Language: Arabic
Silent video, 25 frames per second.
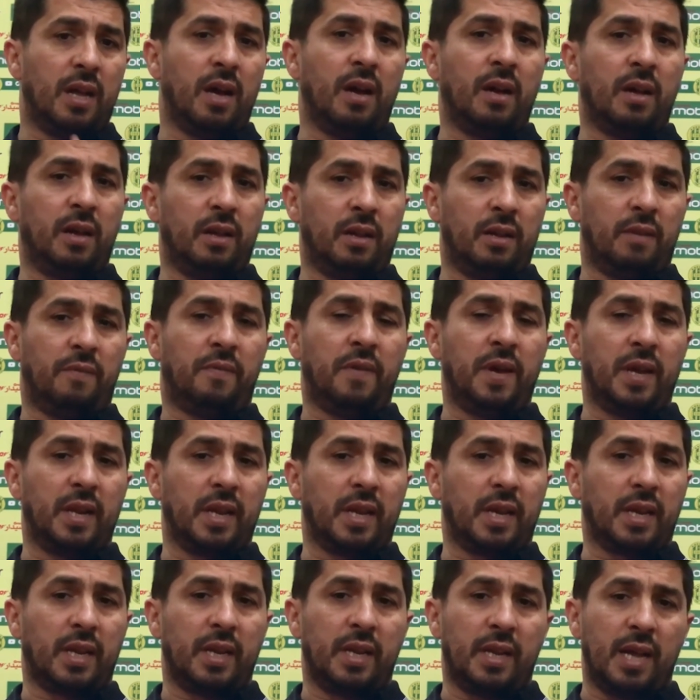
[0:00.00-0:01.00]
آه،
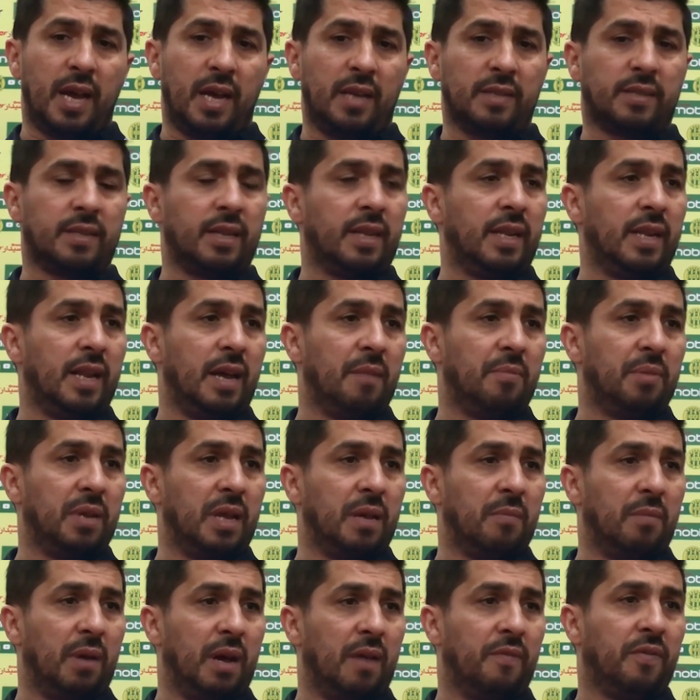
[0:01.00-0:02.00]
الفريق الاحسن اللي
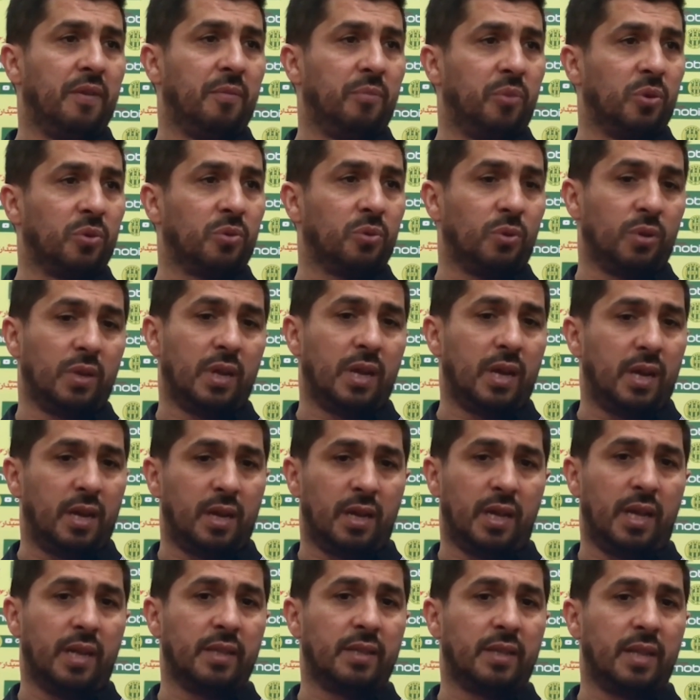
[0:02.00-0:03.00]
لعبنا معاه في
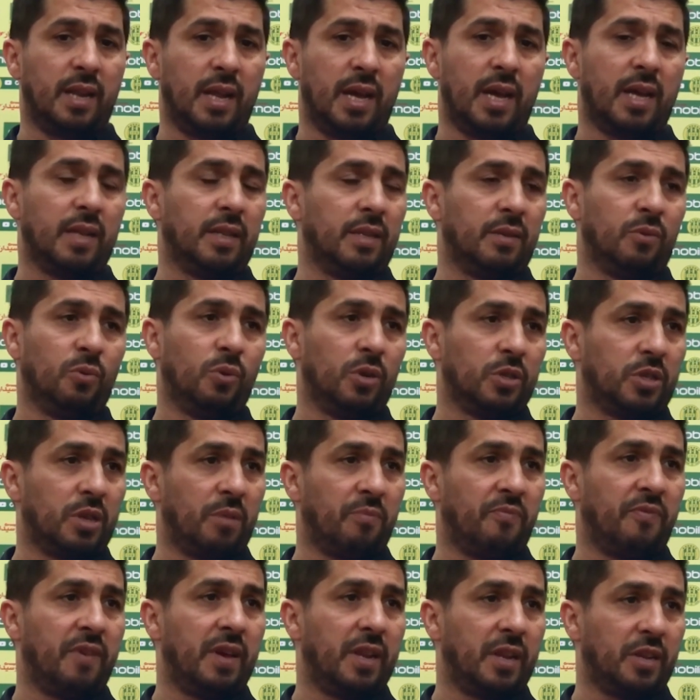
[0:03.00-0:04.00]
البطوله حد الان هو
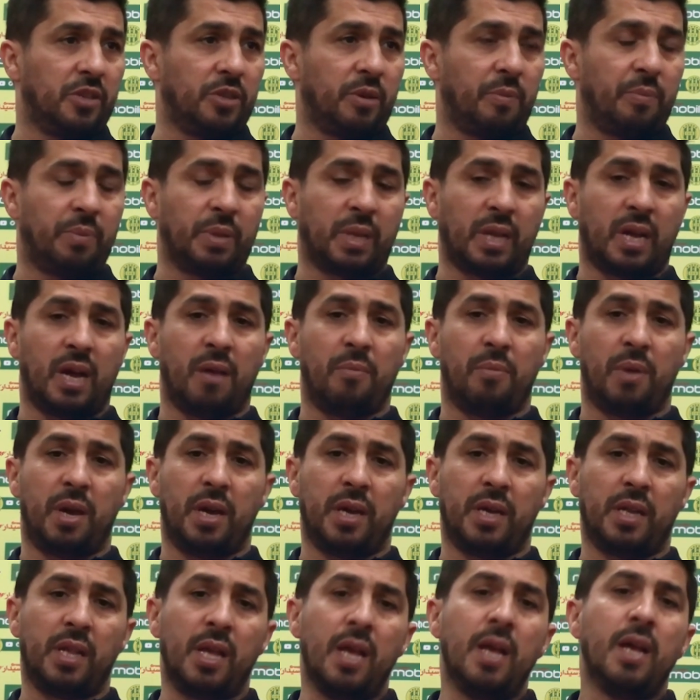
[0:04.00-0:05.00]
شاب فريق شابه
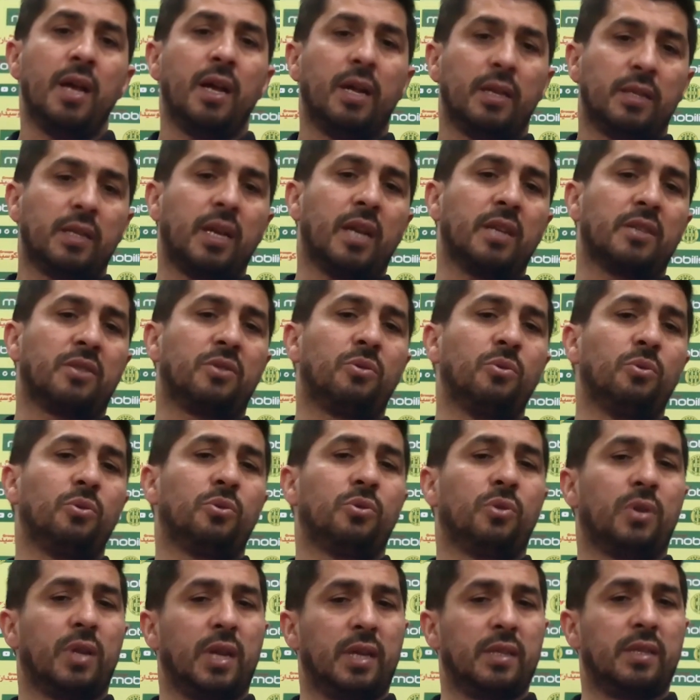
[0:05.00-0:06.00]
القبائل تخص
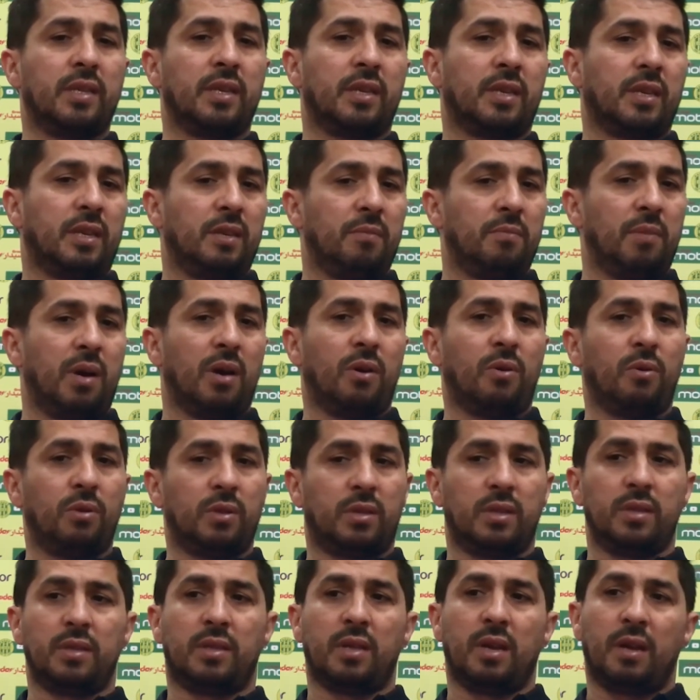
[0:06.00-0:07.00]
توجور هذيك كما
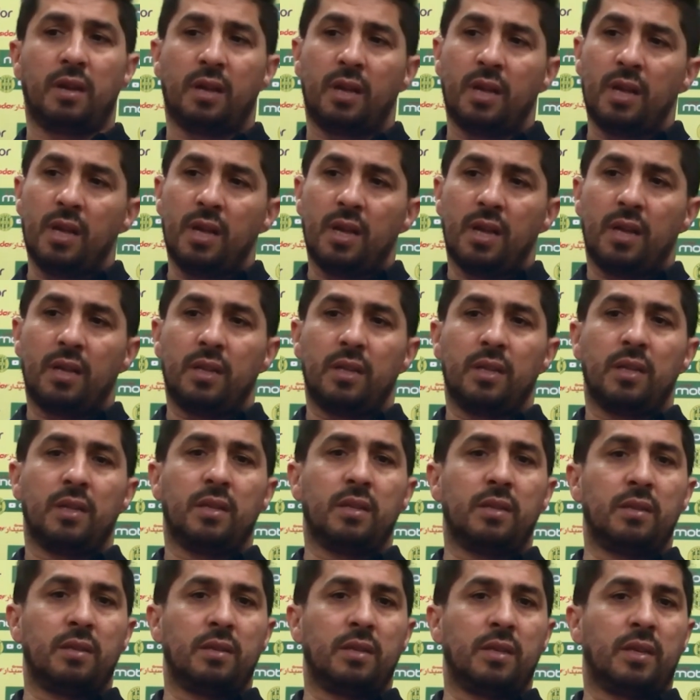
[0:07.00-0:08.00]
قلت انت
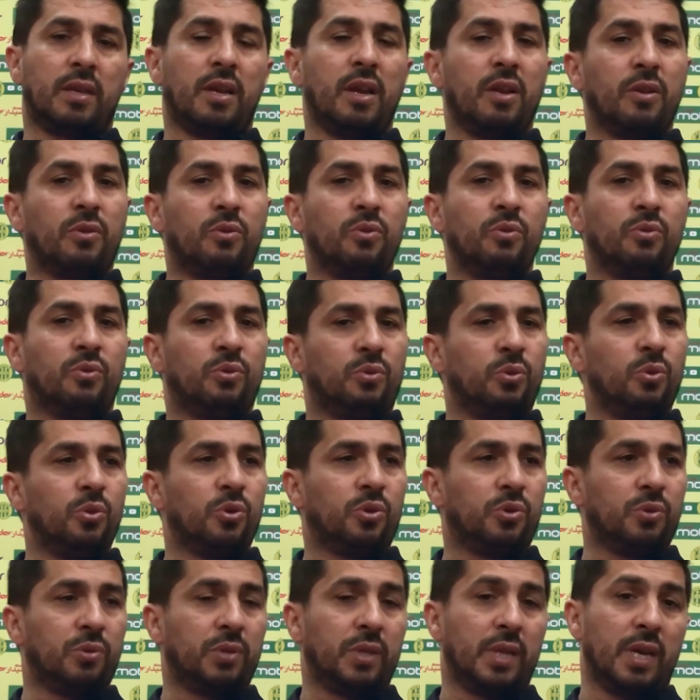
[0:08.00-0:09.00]
كالكو
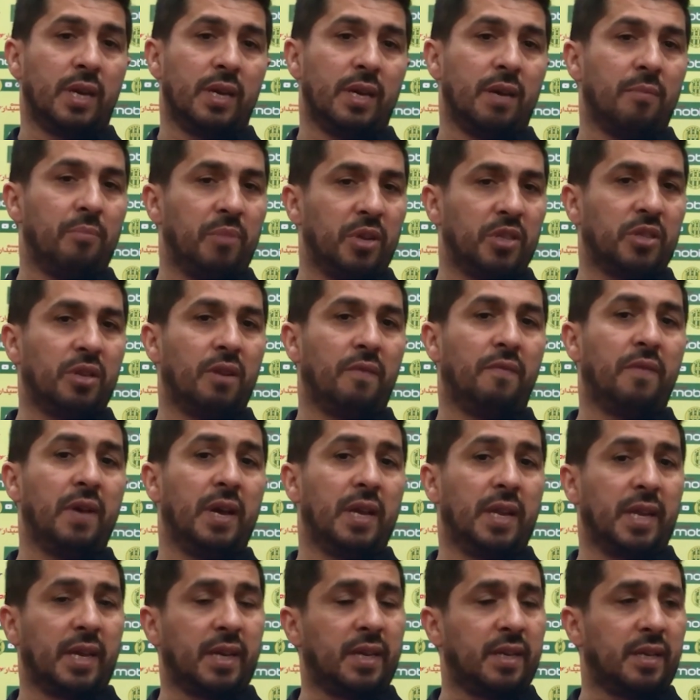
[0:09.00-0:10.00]
توش وكدايا باش
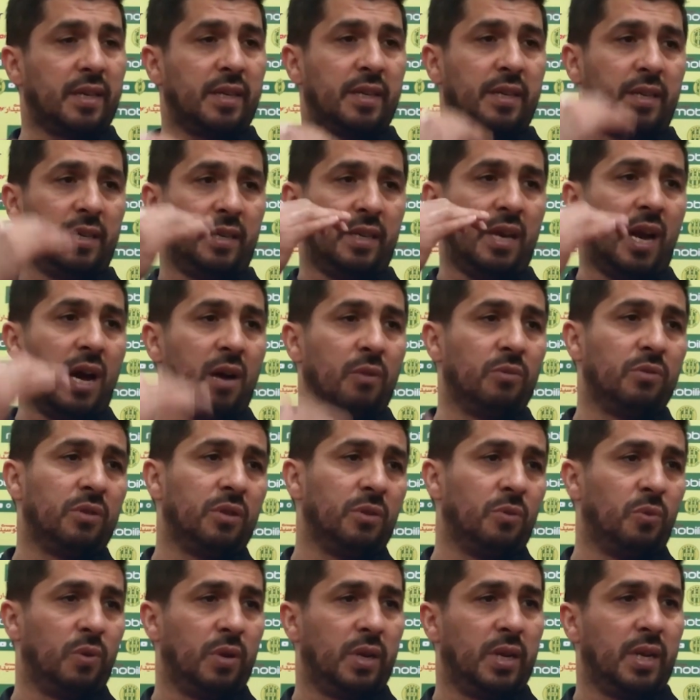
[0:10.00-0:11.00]
الفريق
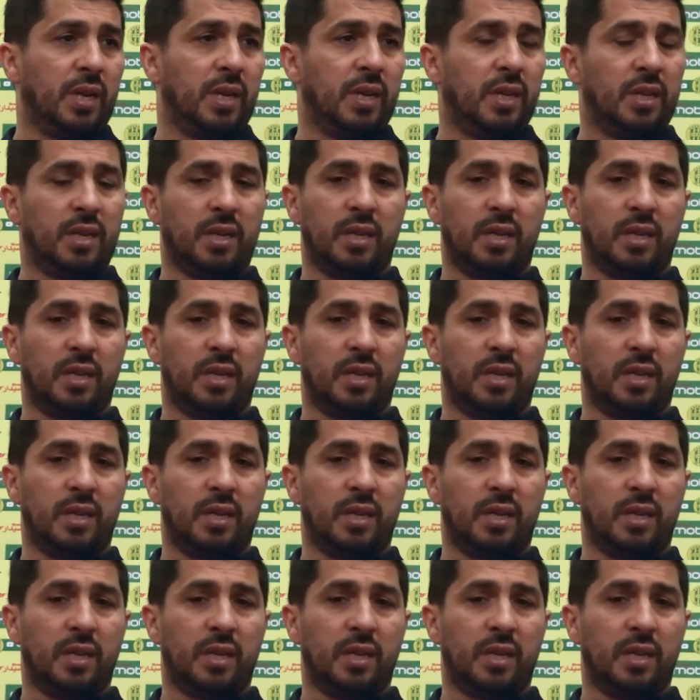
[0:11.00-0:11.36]
يعاود يولي